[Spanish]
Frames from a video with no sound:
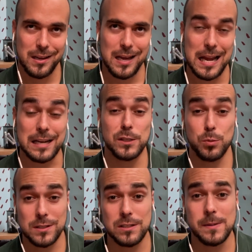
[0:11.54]
La
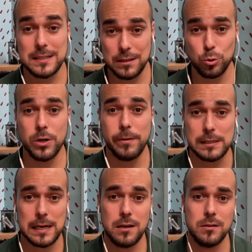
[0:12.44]
respuesta es bastante
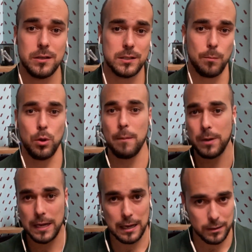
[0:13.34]
universal y se puede
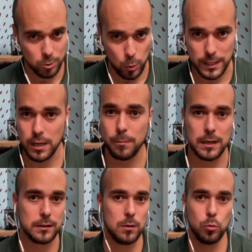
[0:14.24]
aplicar en cualquier
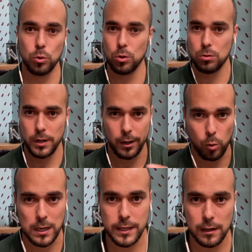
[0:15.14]
parte del mundo, en
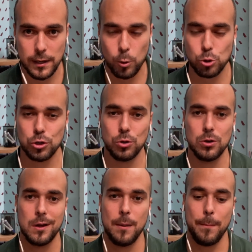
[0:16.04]
cualquier negocio,
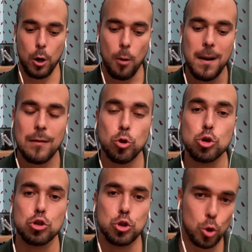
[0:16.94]
pero
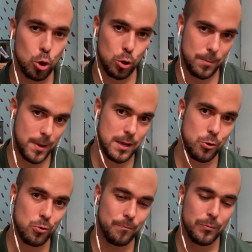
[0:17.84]
hablando solo de
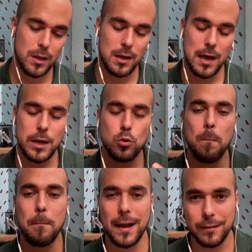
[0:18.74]
México, hay
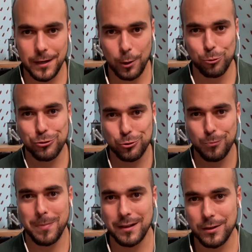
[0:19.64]
un par de negocios,
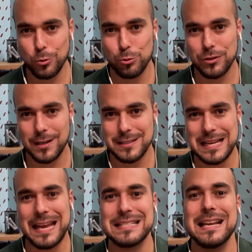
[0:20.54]
un par de industrias
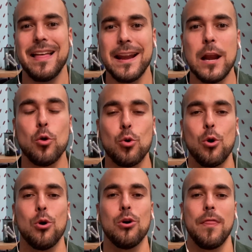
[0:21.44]
que se dan el
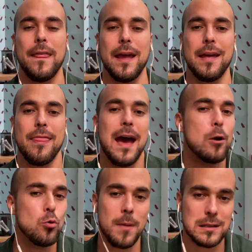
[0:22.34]
lujo de dar
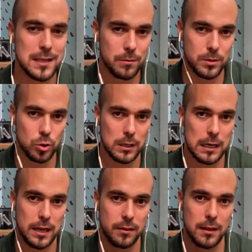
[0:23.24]
un mal servicio al
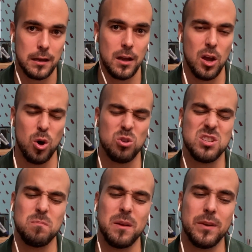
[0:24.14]
cliente o
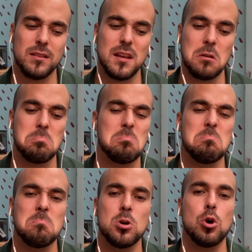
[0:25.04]
simplemente
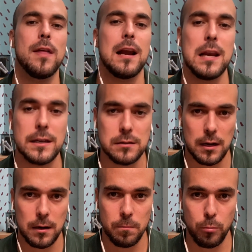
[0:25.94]
no dar el
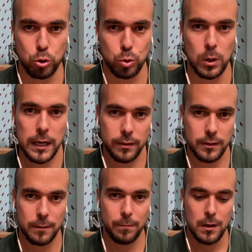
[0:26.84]
extra por su
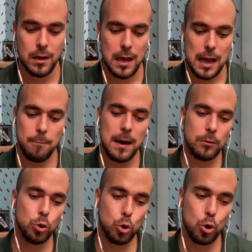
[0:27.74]
cliente.
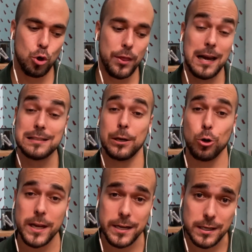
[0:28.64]
Hablando de las
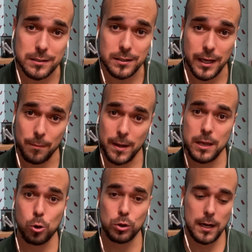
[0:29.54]
aerolíneas, en
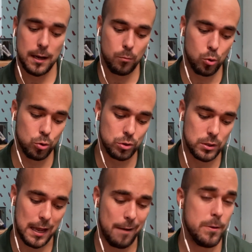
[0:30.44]
México
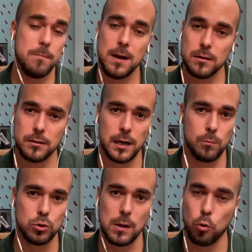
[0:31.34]
tenemos a Viva,
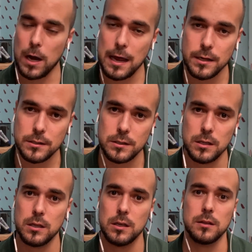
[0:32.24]
tenemos a Volaris
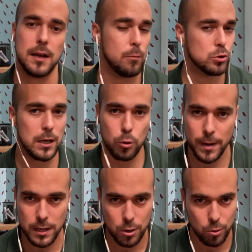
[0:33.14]
y tenemos a
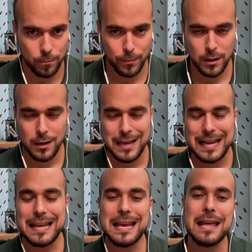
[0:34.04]
Aeroméxico.
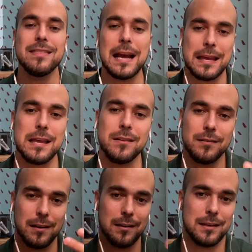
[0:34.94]
¿Quién de aquí,
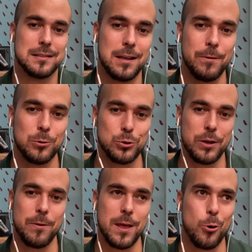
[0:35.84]
del que está viendo
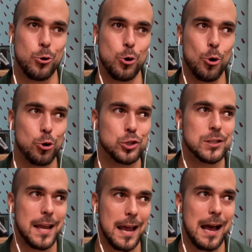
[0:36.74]
este video, no
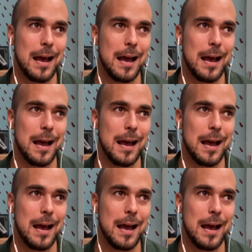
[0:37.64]
se